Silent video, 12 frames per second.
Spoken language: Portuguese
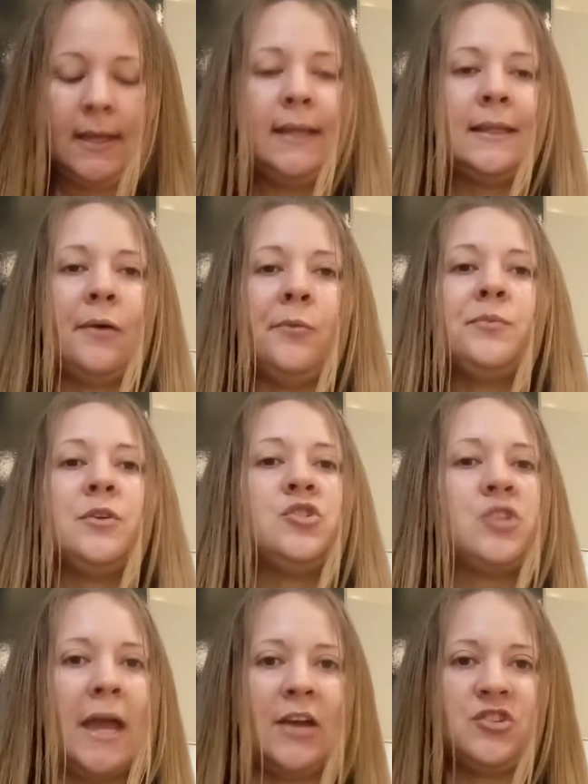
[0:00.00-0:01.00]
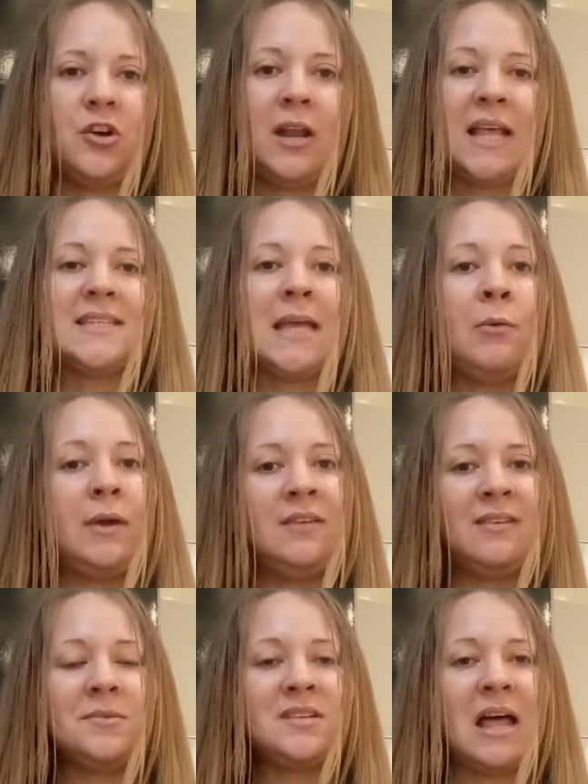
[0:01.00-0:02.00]
Então, chega de enrolação e
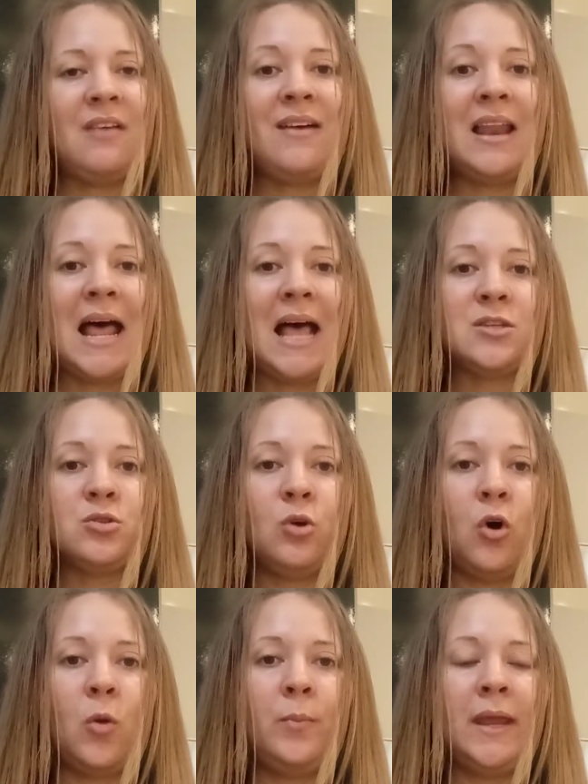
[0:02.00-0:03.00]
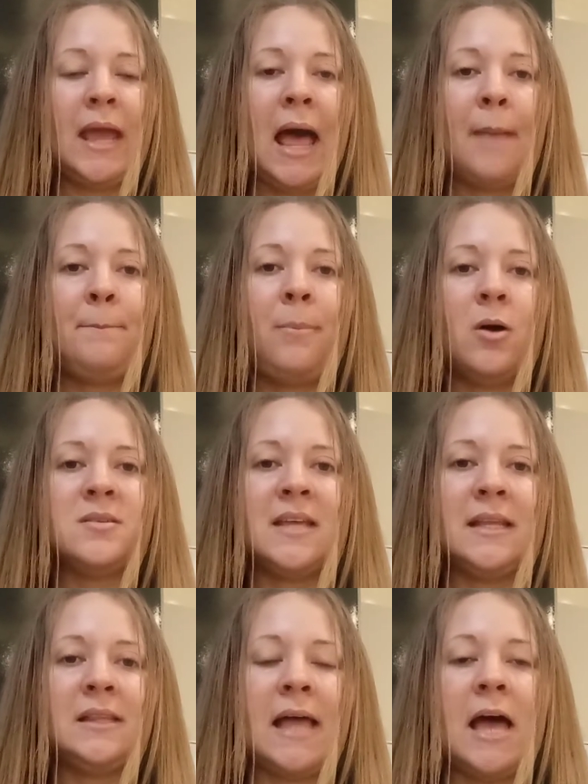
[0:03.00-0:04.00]
vamos lá falar sobre a
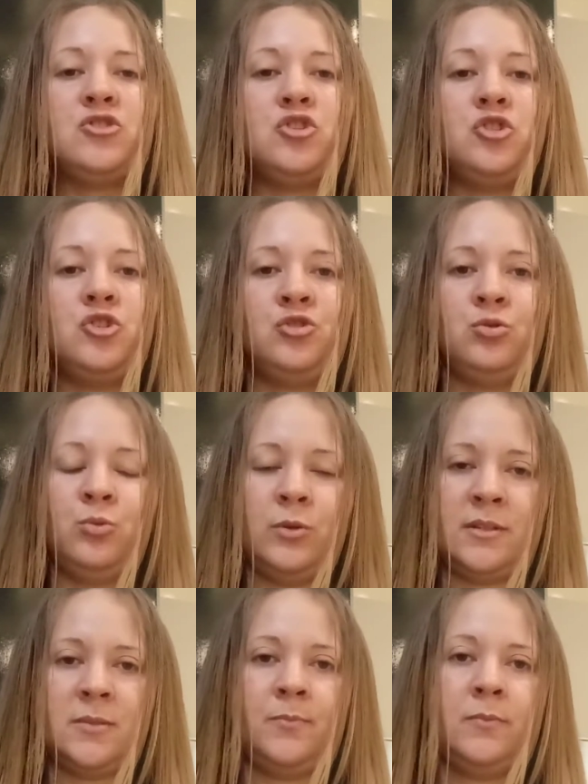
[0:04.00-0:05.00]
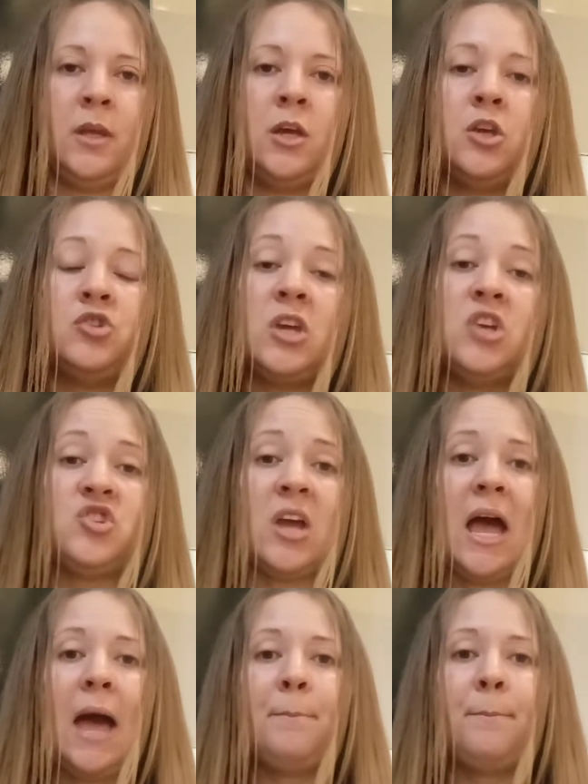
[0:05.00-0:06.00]
porcentagem de juros. Gente,
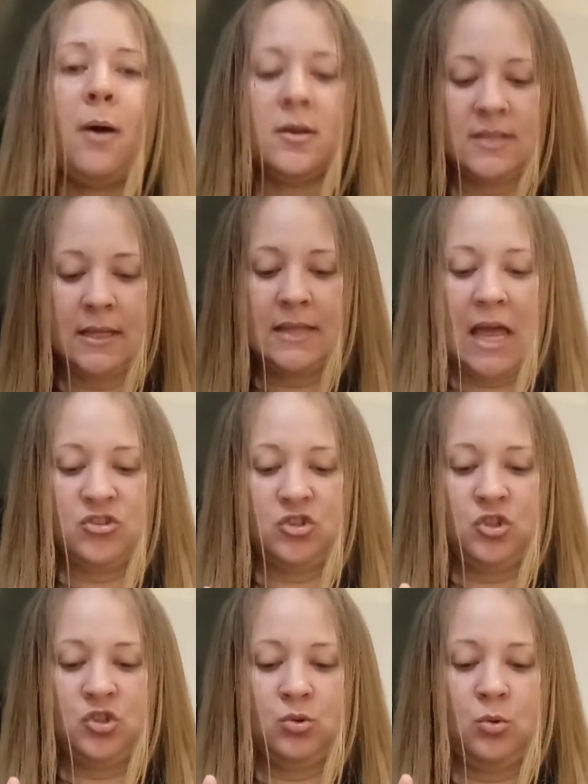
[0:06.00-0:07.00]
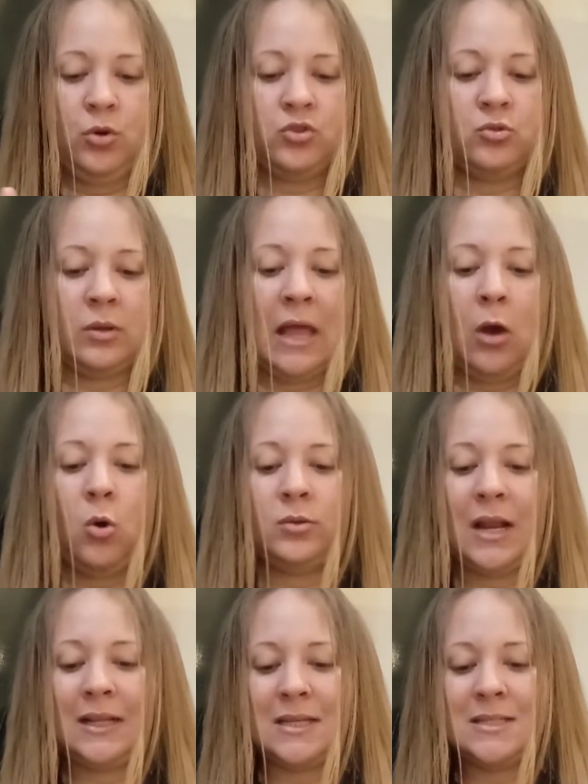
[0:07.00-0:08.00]
a porcentagem de juros do, da
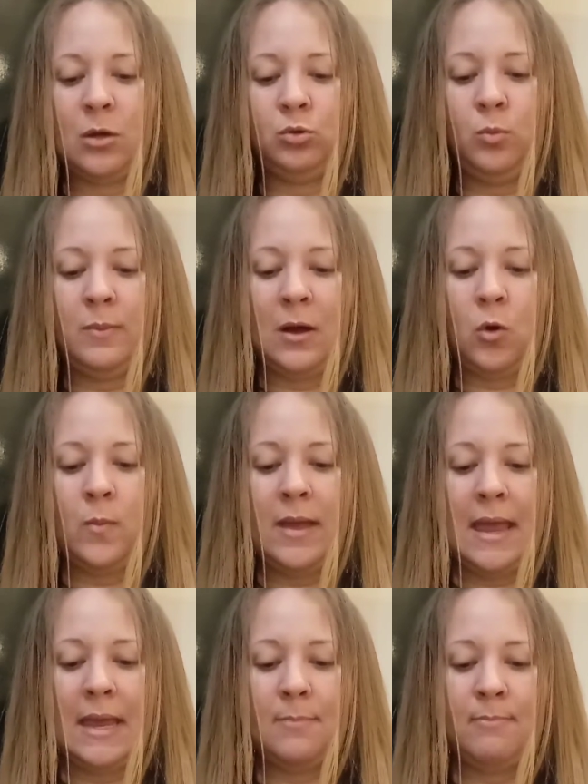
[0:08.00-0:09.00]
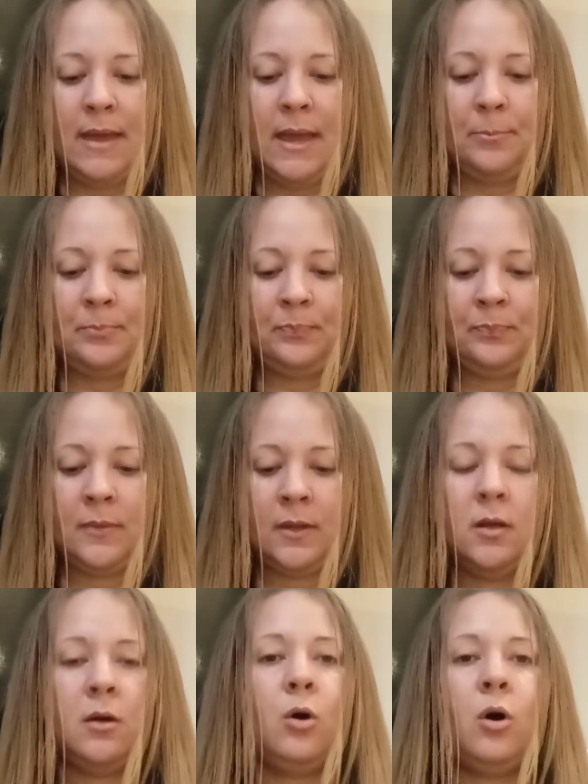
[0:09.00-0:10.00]
contratação do Banco BRB
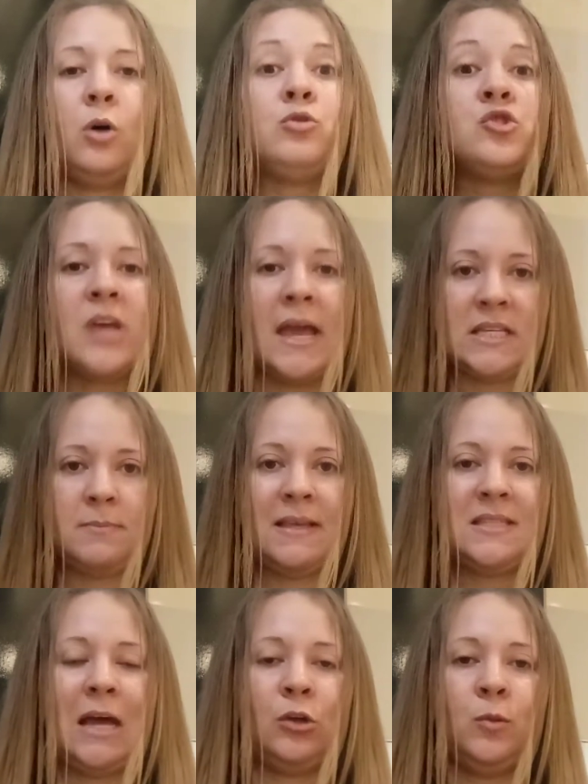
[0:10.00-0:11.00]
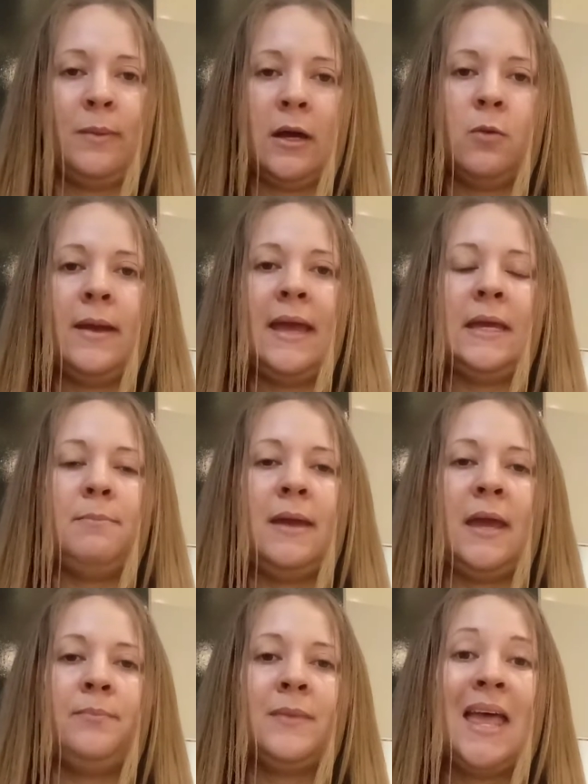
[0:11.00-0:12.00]
ou do cheque especial do Banco
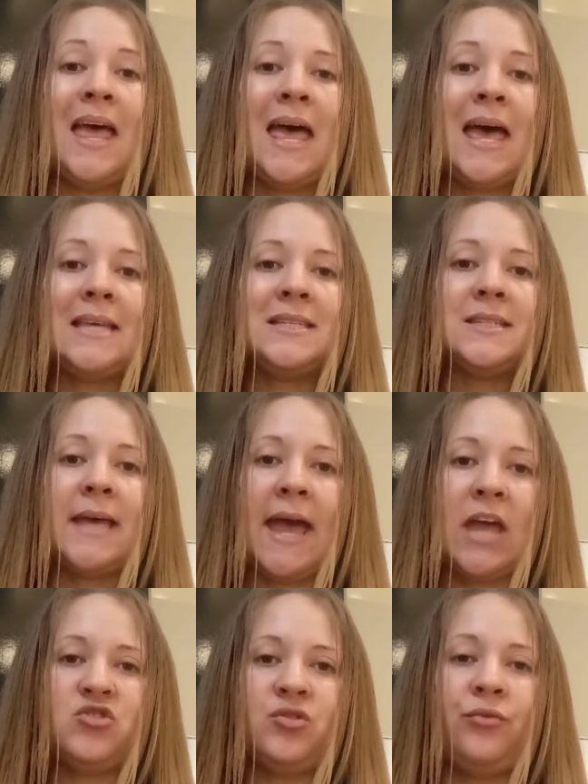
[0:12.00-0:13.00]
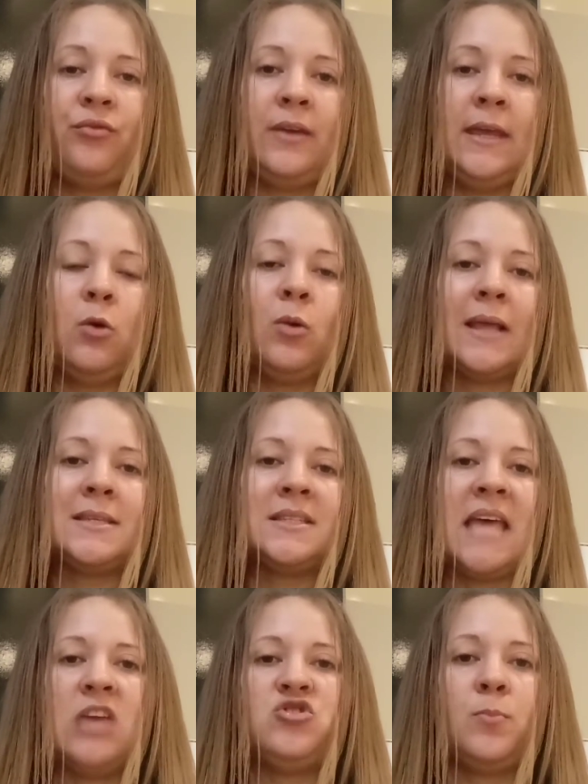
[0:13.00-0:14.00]
BRB é
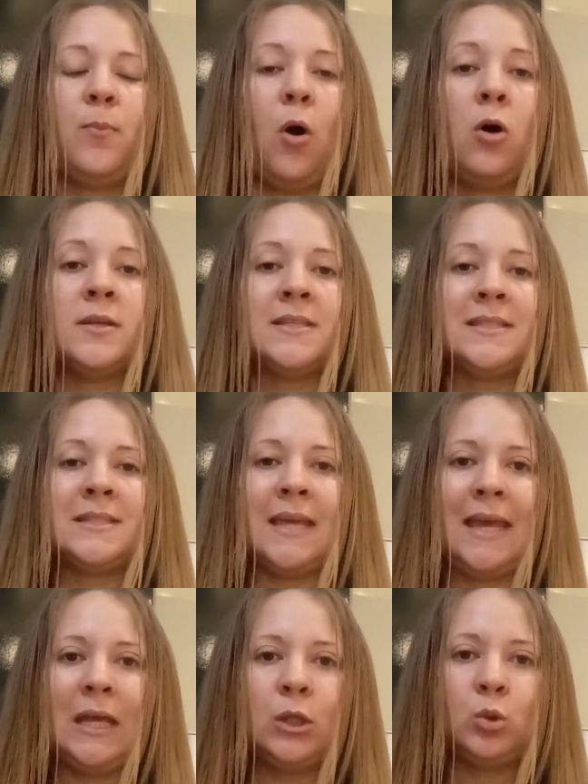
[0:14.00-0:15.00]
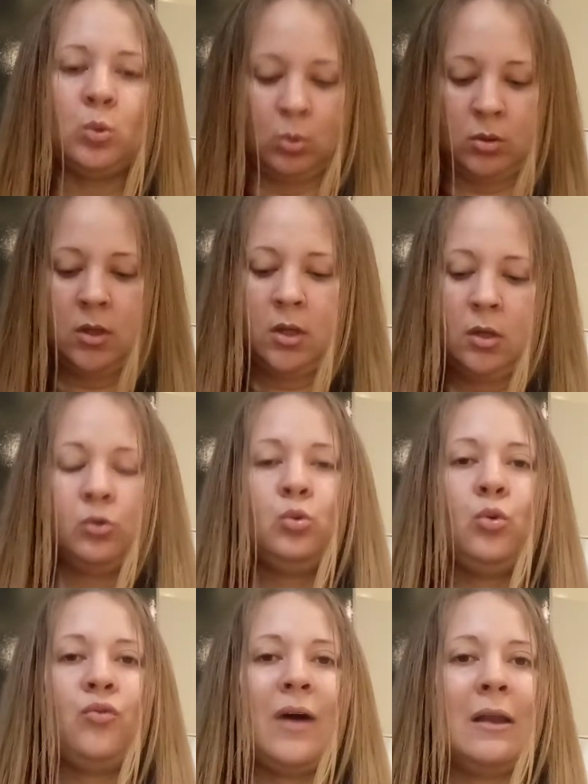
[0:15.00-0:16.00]
7,7%
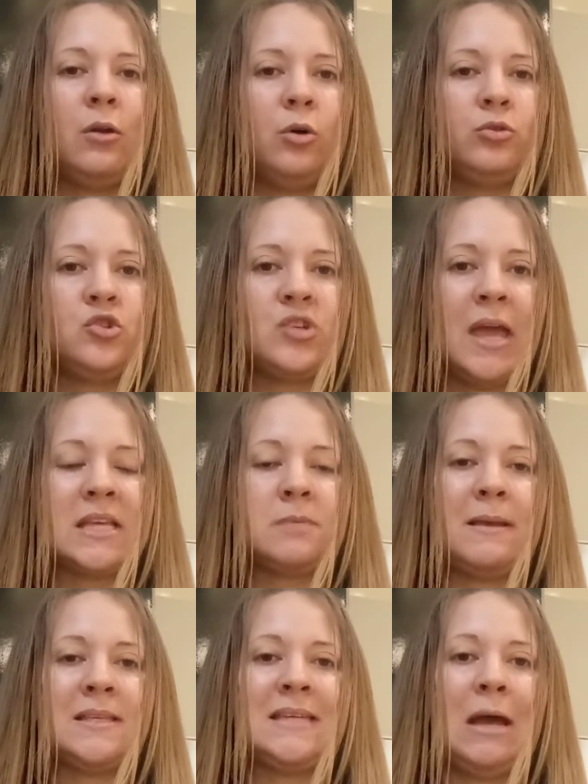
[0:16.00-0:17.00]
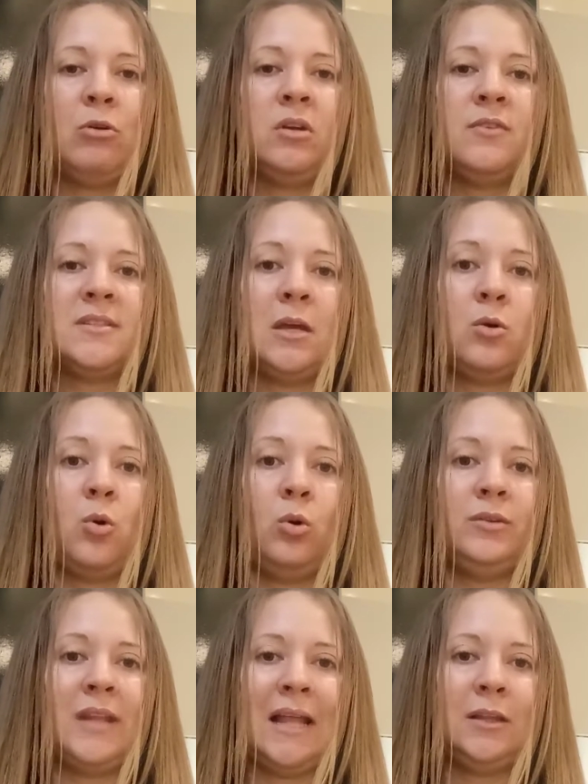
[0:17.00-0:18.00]
do valor do cheque especial que você
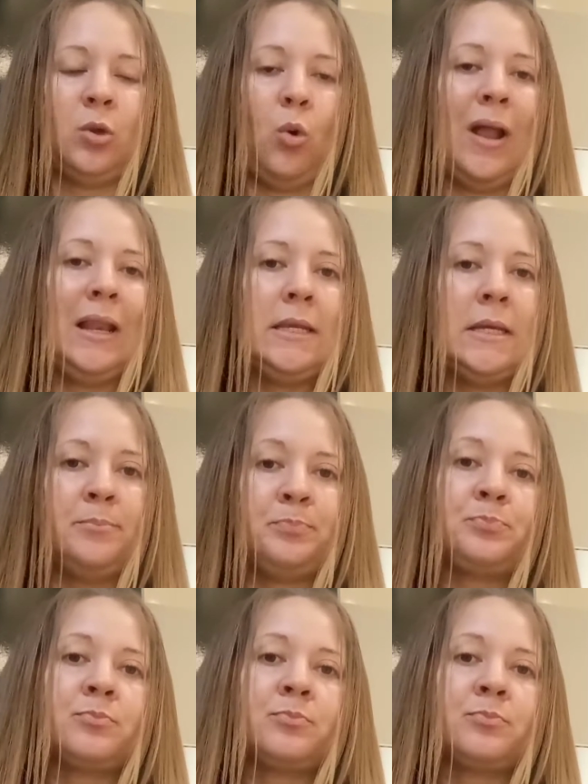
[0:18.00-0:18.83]
contratou ali.